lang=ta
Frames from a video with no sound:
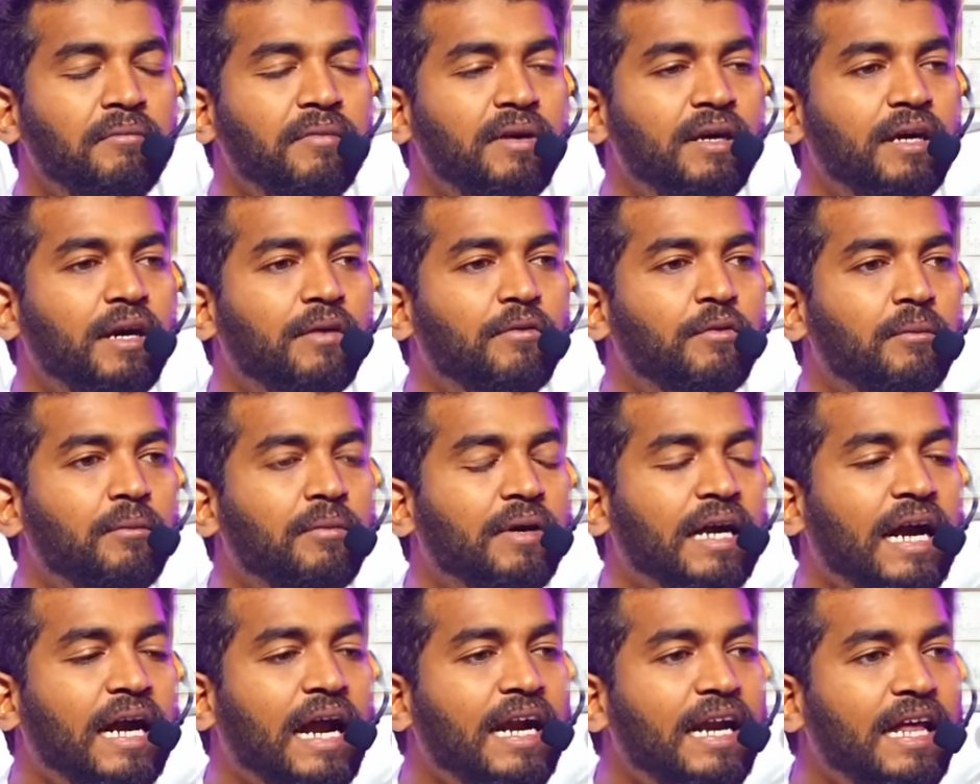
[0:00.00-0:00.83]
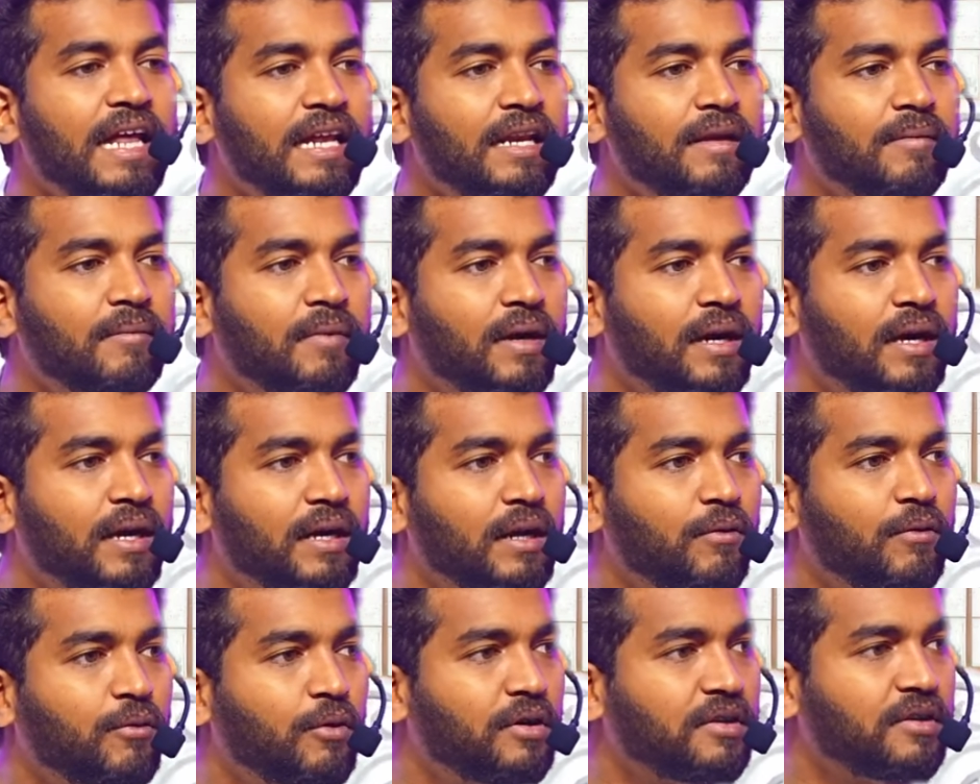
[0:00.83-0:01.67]
மிகவும் கடினமான
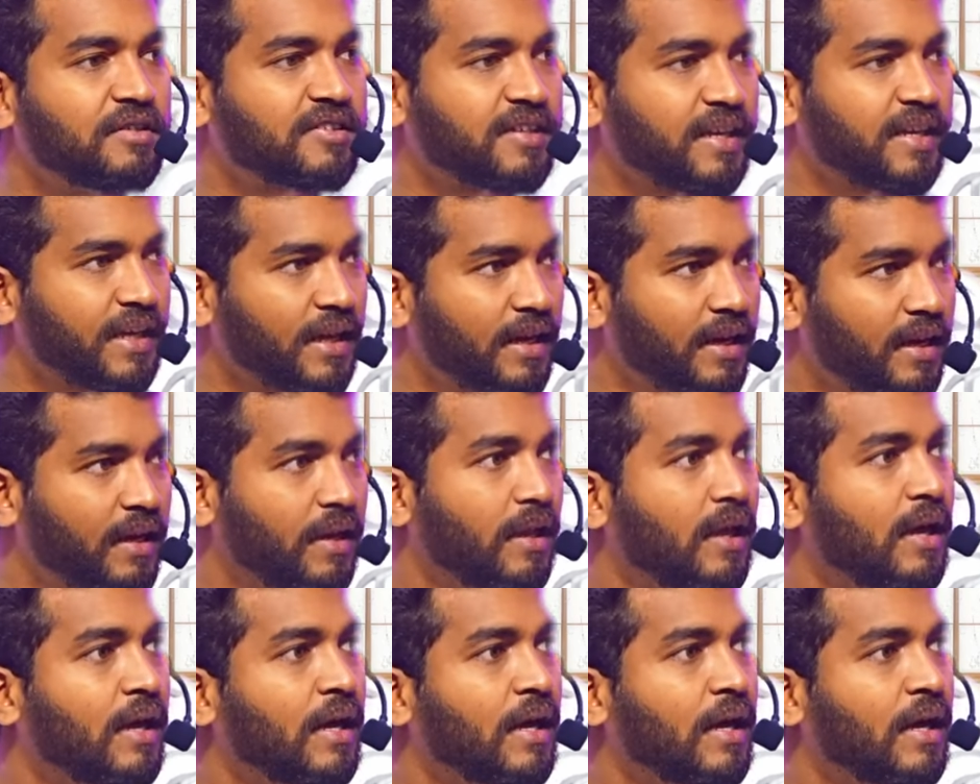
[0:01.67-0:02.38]
ஒரு செயல்